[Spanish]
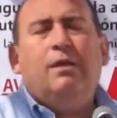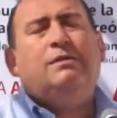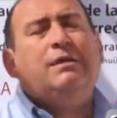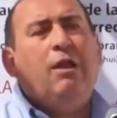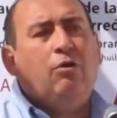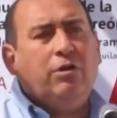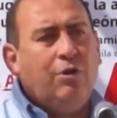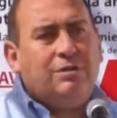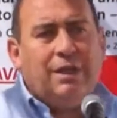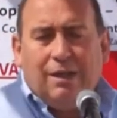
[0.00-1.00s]
Sí lo quiero
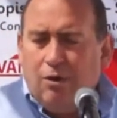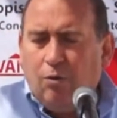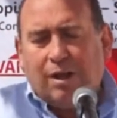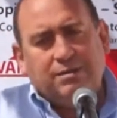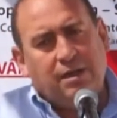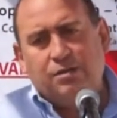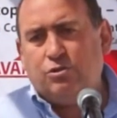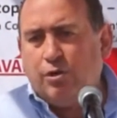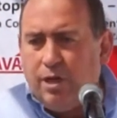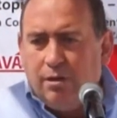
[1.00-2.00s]
decir, nunca antes en la
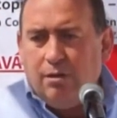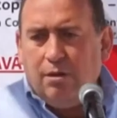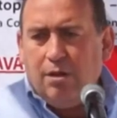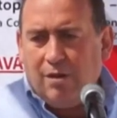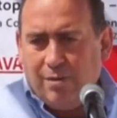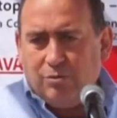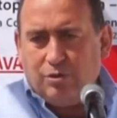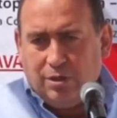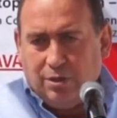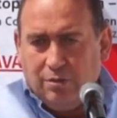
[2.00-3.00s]
historia habíamos
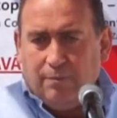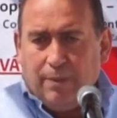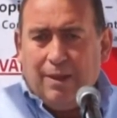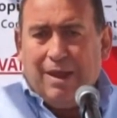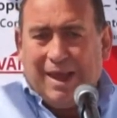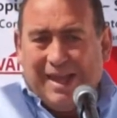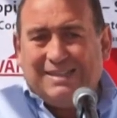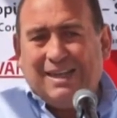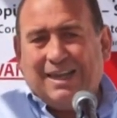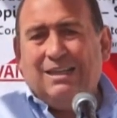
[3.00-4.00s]
tenido
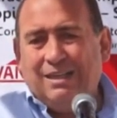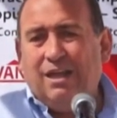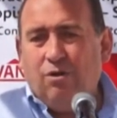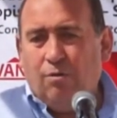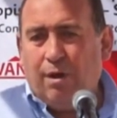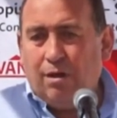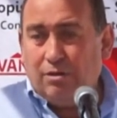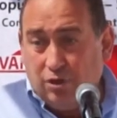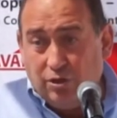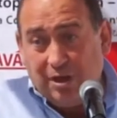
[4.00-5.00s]
esta cantidad de obra.
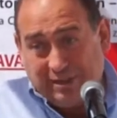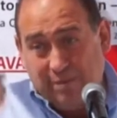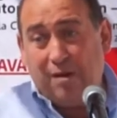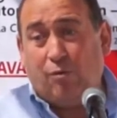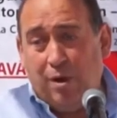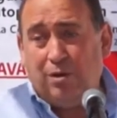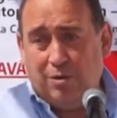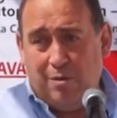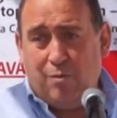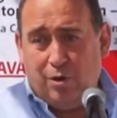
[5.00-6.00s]
Son de las que me acuerdo
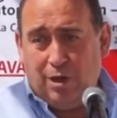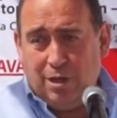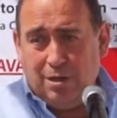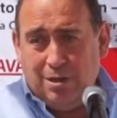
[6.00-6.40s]
de memoria